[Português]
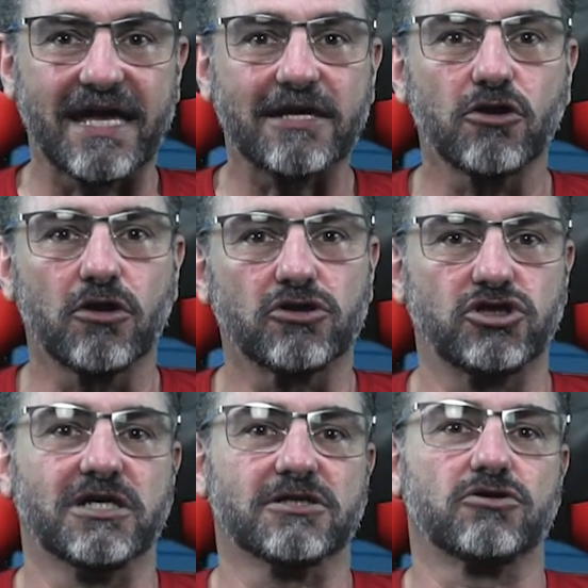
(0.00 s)

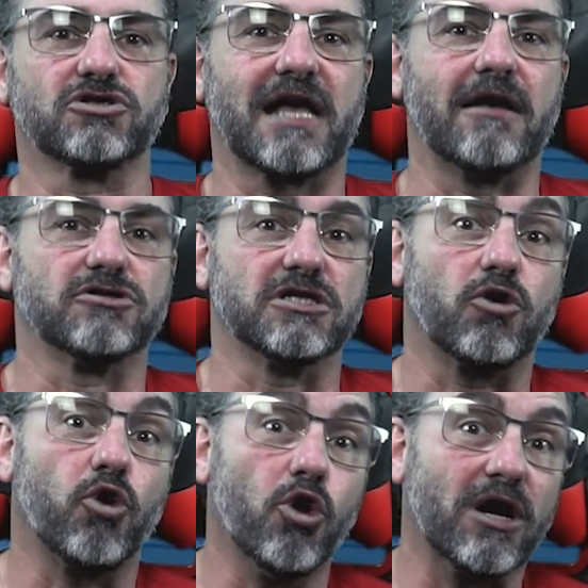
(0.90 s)
tecnologias dos carros de
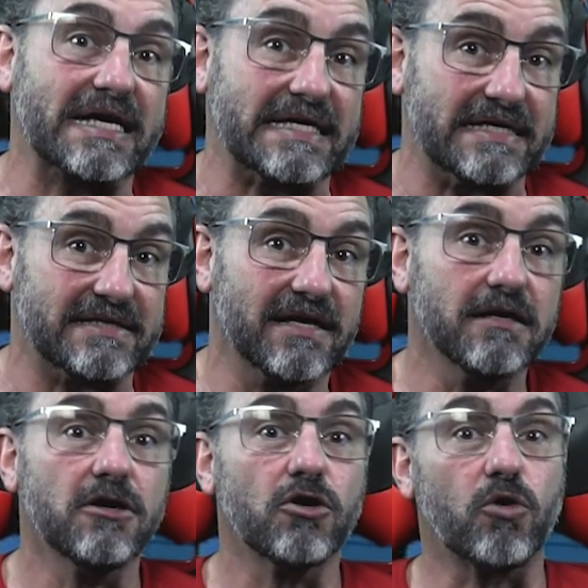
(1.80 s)

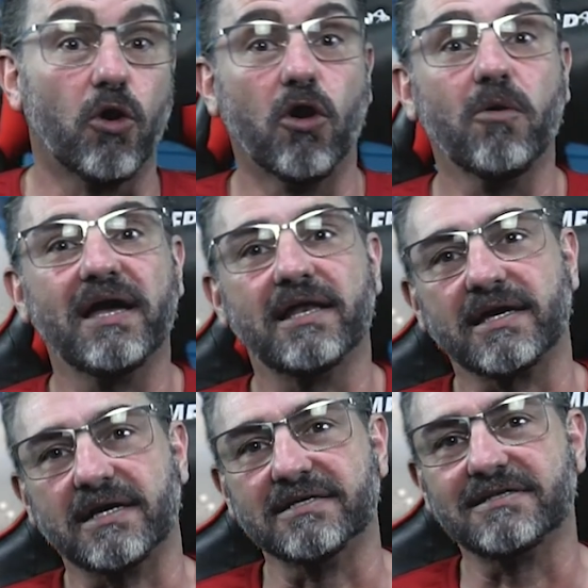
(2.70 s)
corrida com a
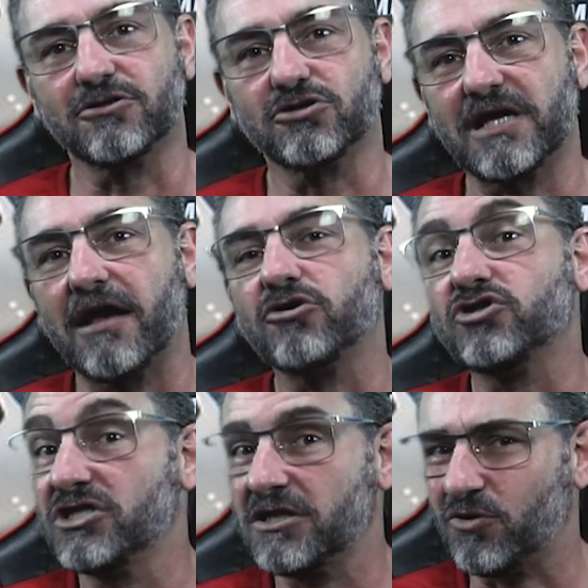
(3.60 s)
elegância dos
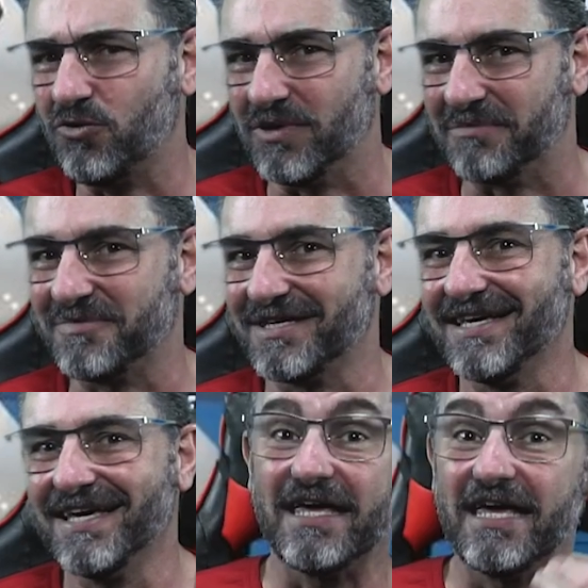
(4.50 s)
carros de rua.
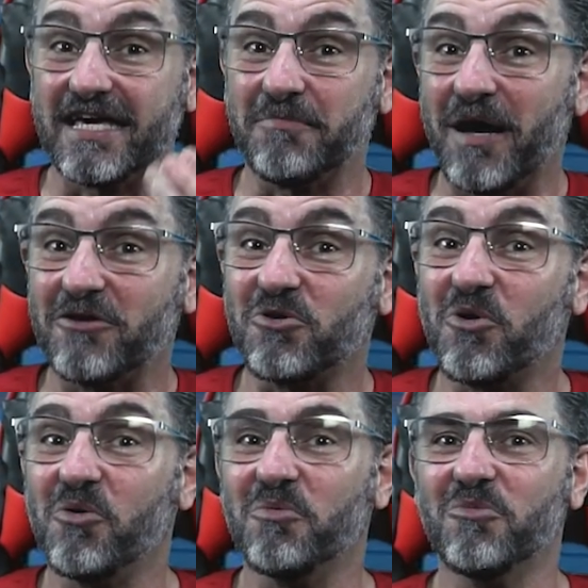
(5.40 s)
Equipado
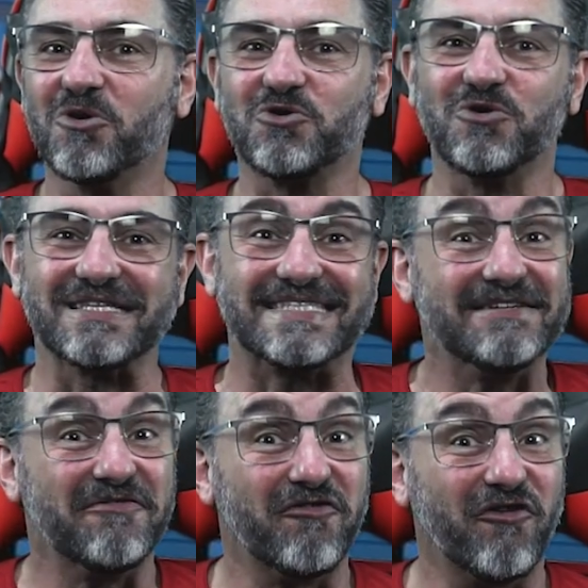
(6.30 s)
com um motor
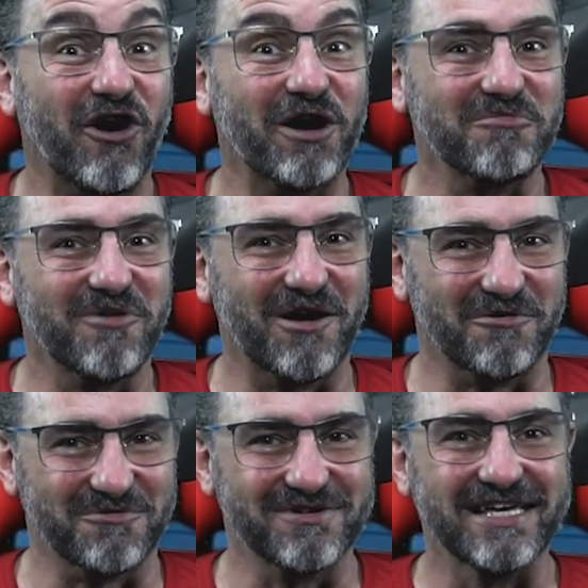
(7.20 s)
de Fórmula
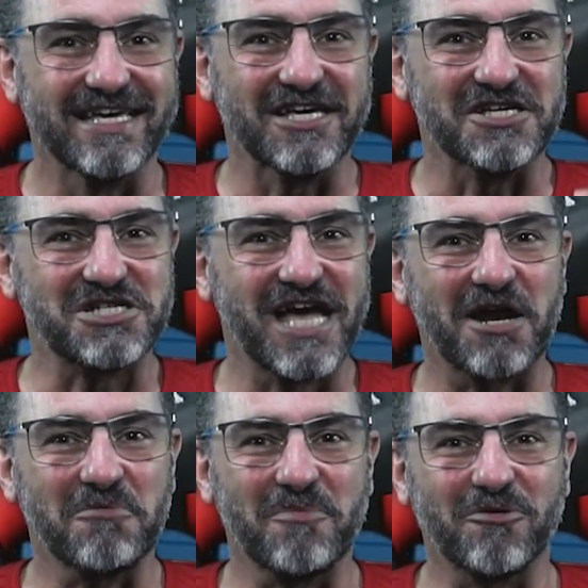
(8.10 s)
1,
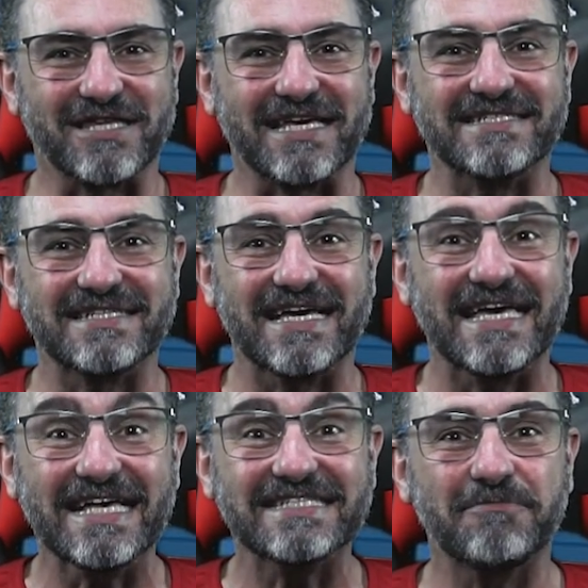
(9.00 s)
gera uma potência
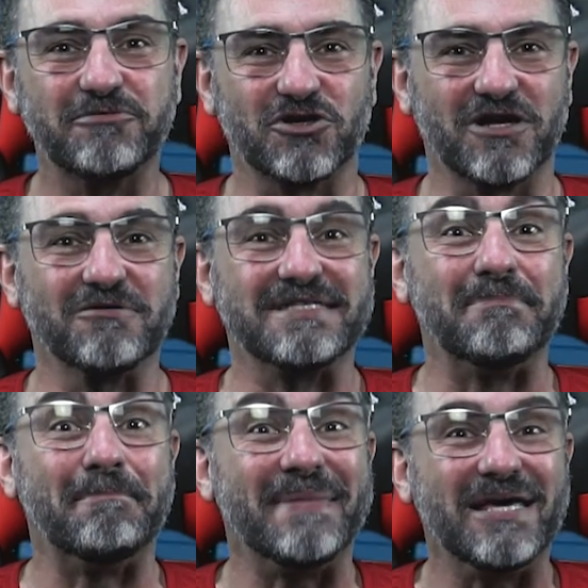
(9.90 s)
excepcional de
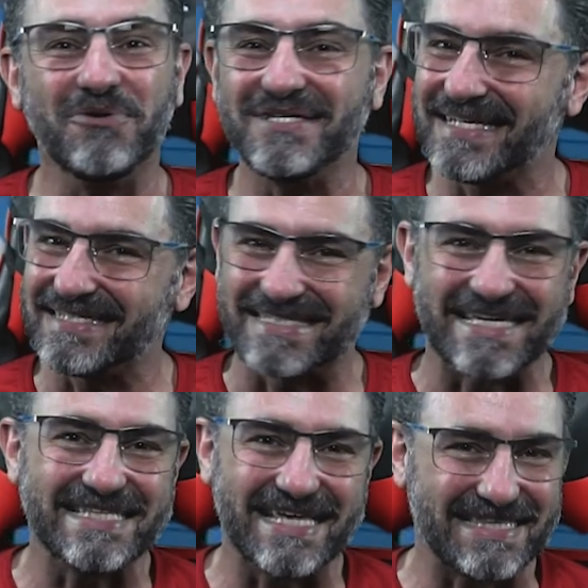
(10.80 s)

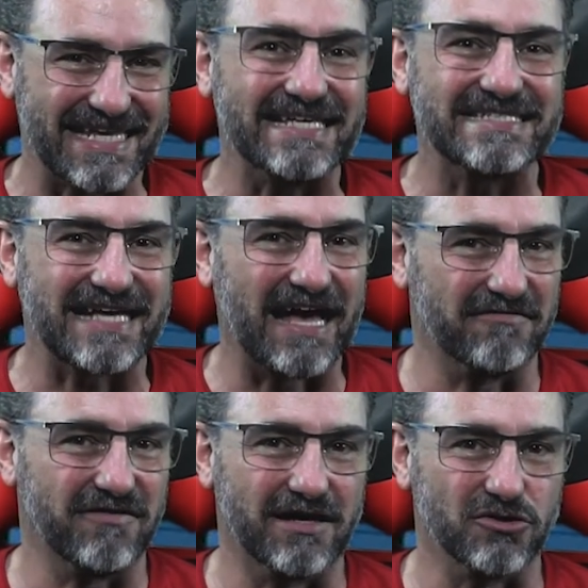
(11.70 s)
1.063
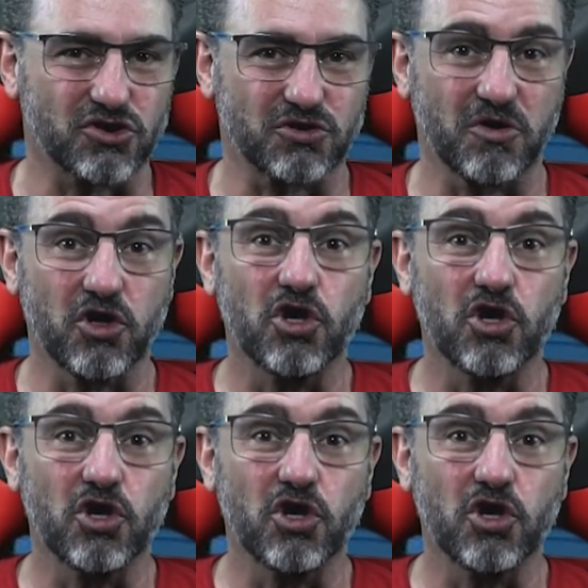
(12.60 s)
cavalos.